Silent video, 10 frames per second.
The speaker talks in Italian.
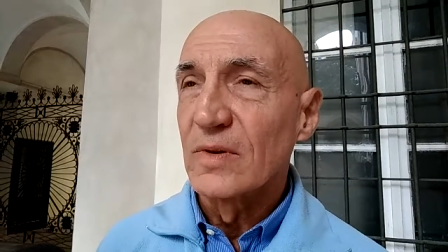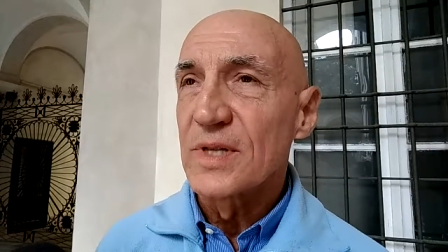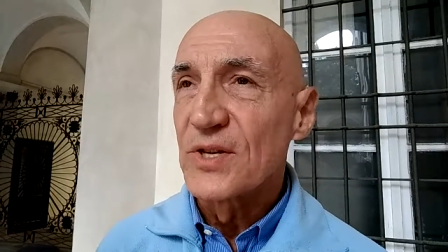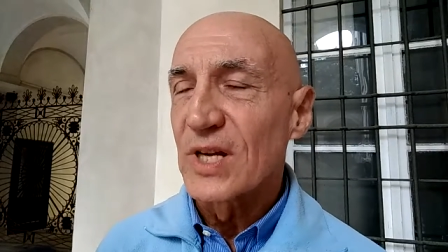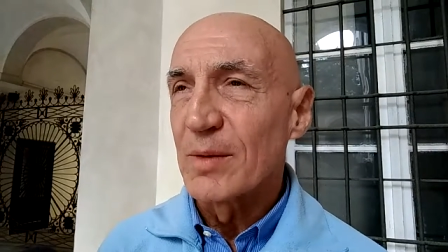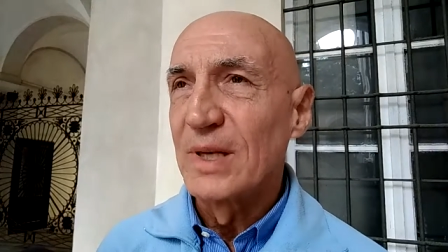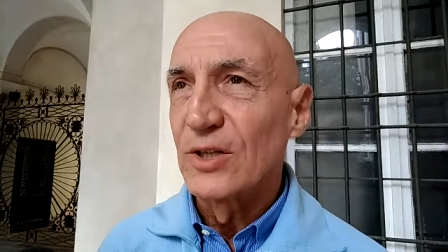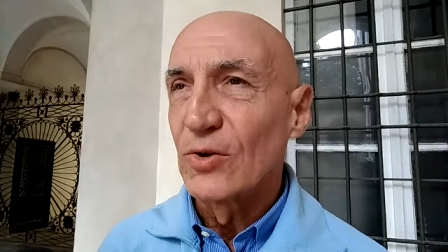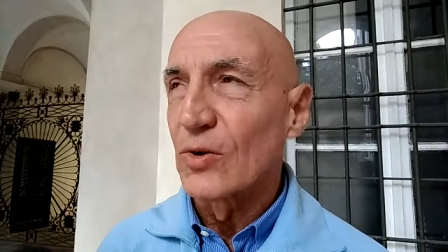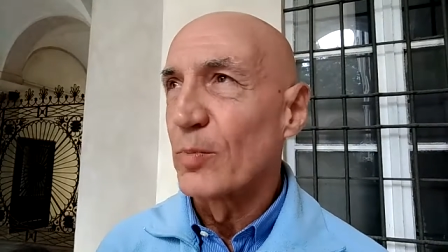Sinceramente
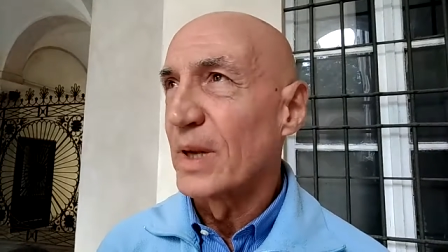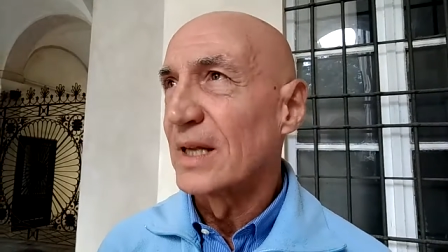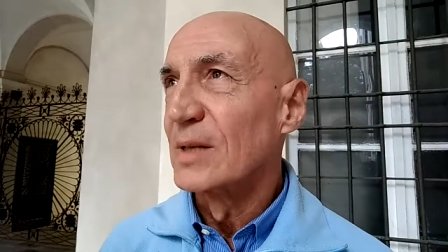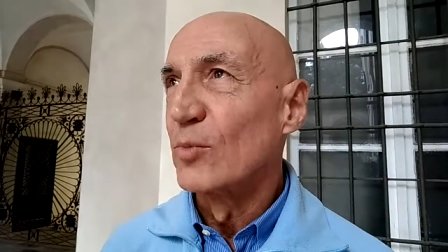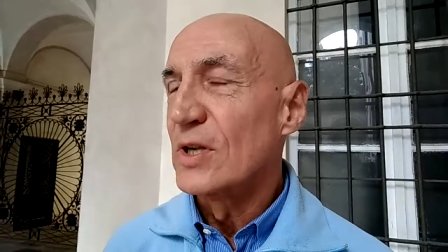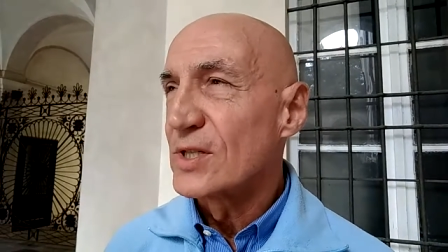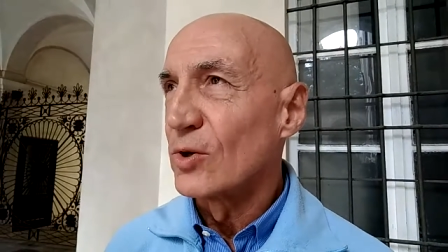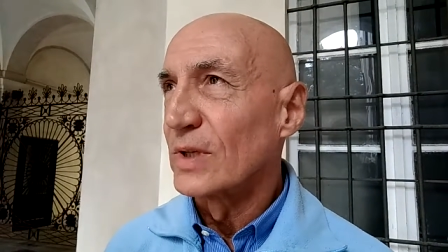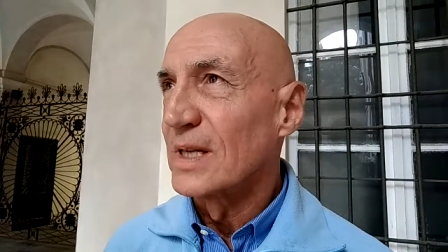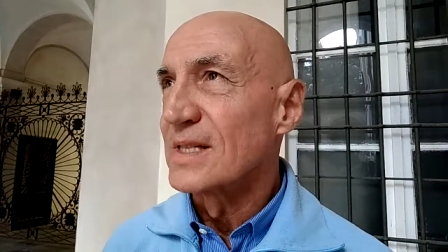io ero per la
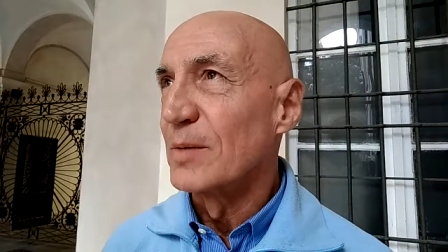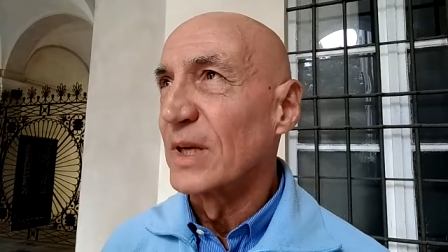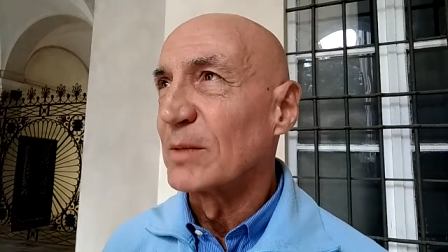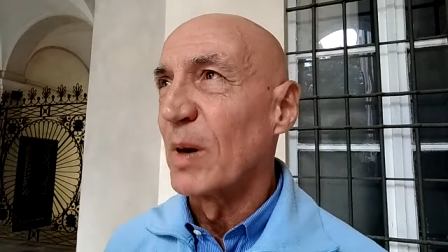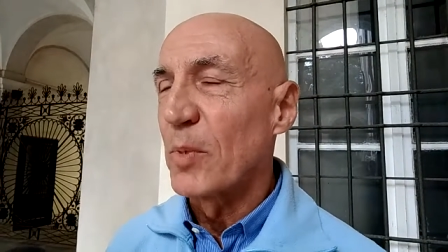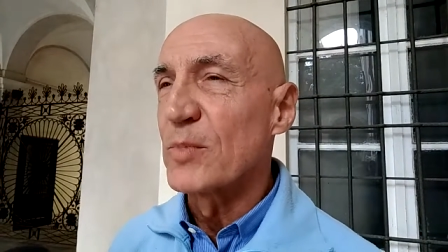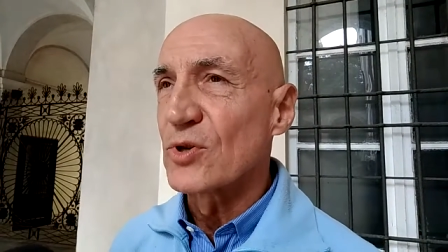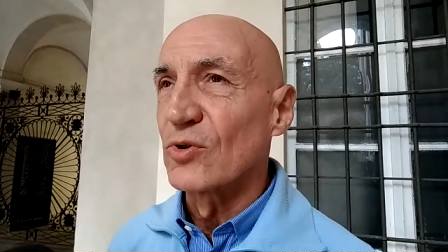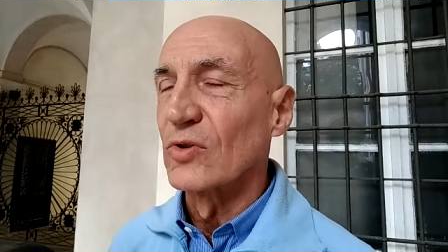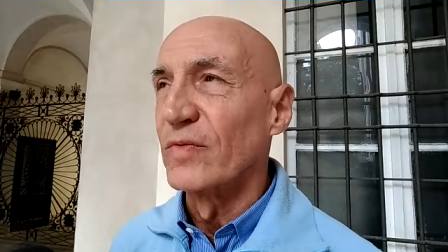demolizione inizialmente, ma poi mi
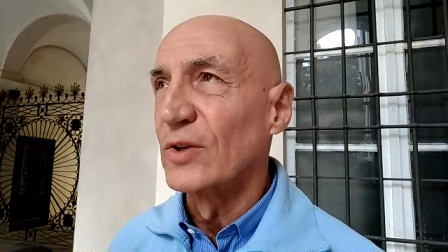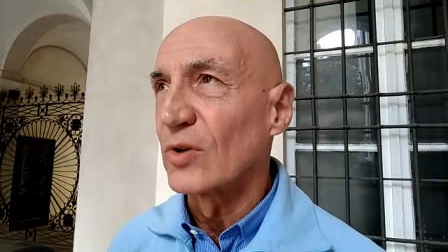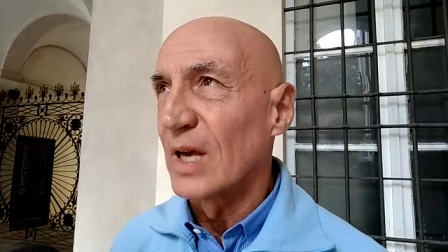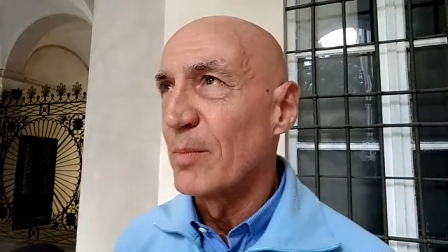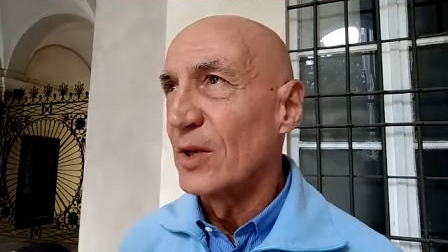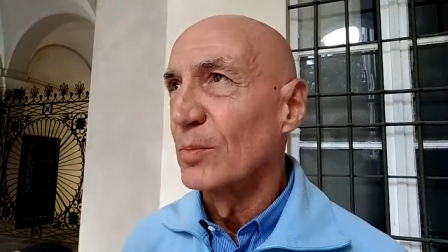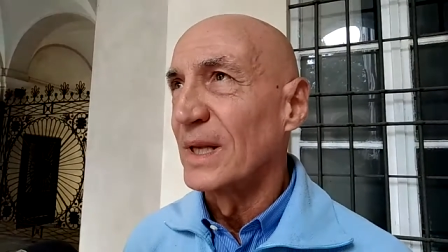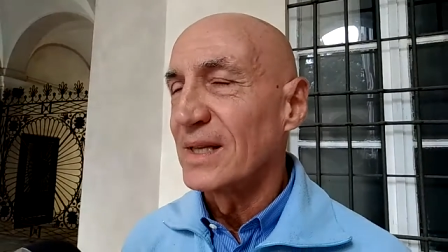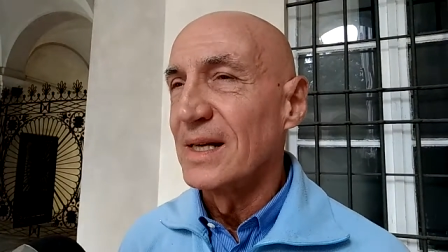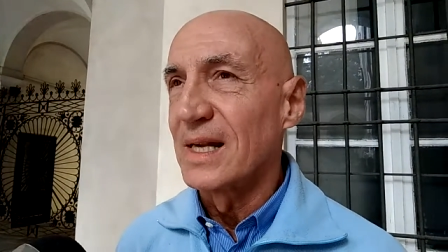sono convinto che è meglio
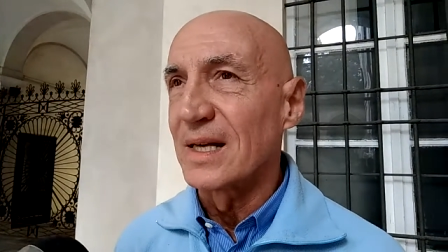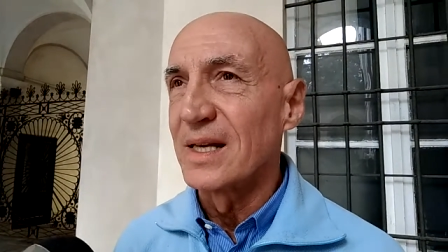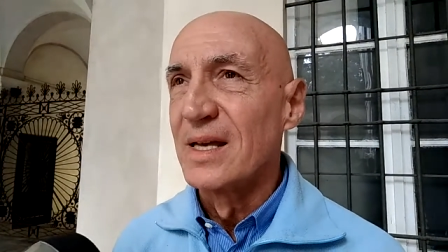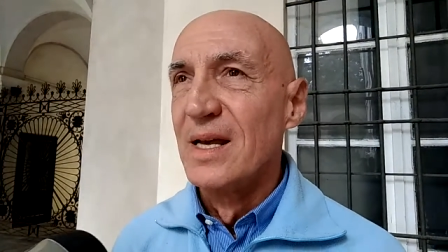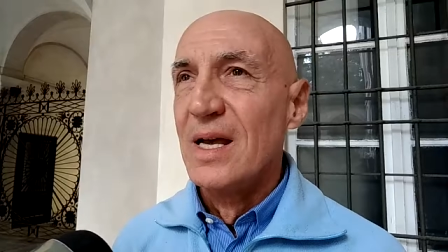mantenerli